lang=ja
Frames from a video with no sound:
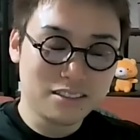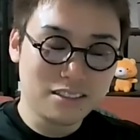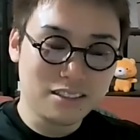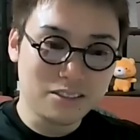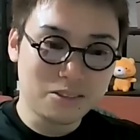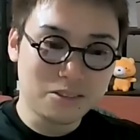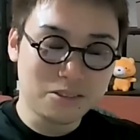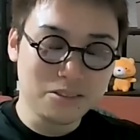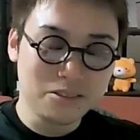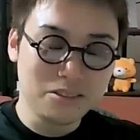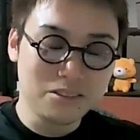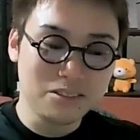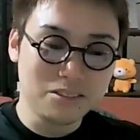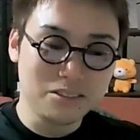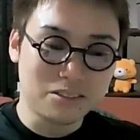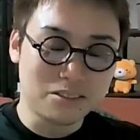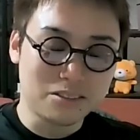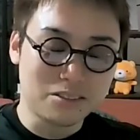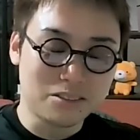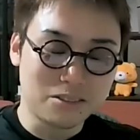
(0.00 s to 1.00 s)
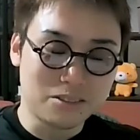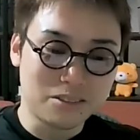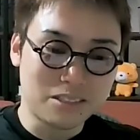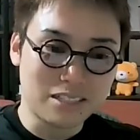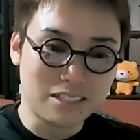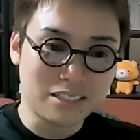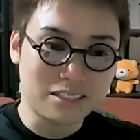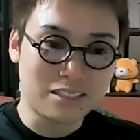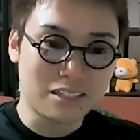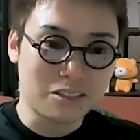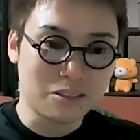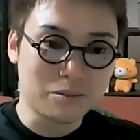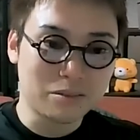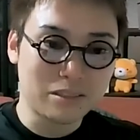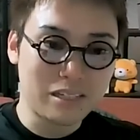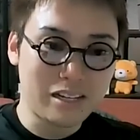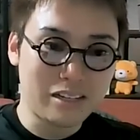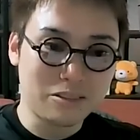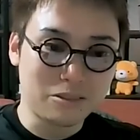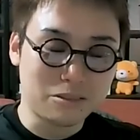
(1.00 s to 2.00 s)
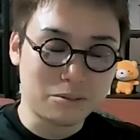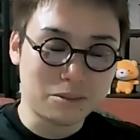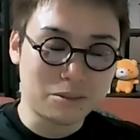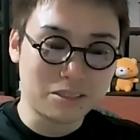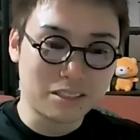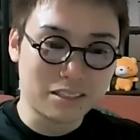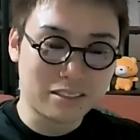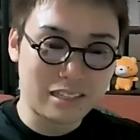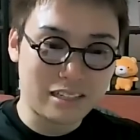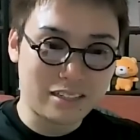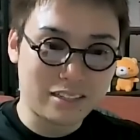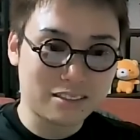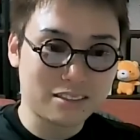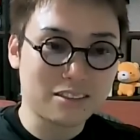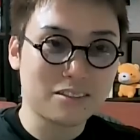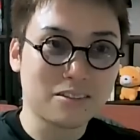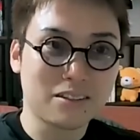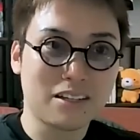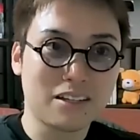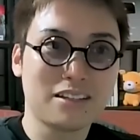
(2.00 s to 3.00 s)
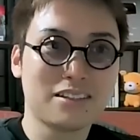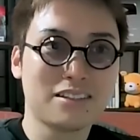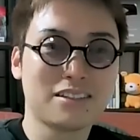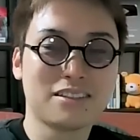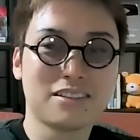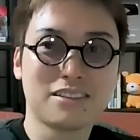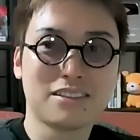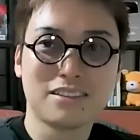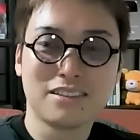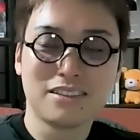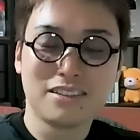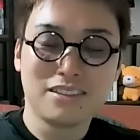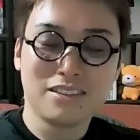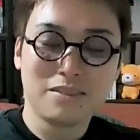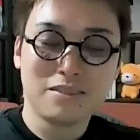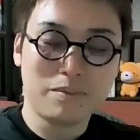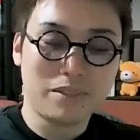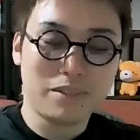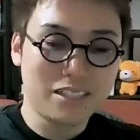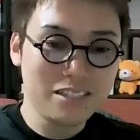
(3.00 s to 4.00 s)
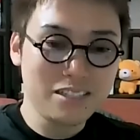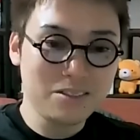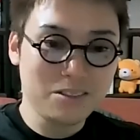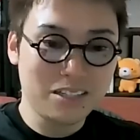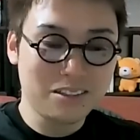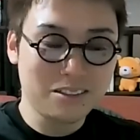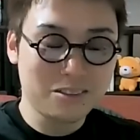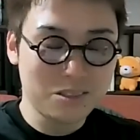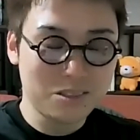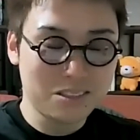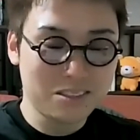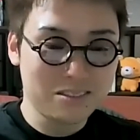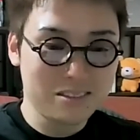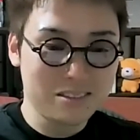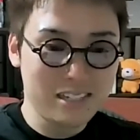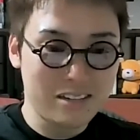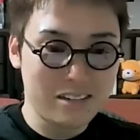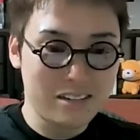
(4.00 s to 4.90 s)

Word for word: なんかそういうのを話しているのも結構僕は好きですけどね。まあ最初からこっちの意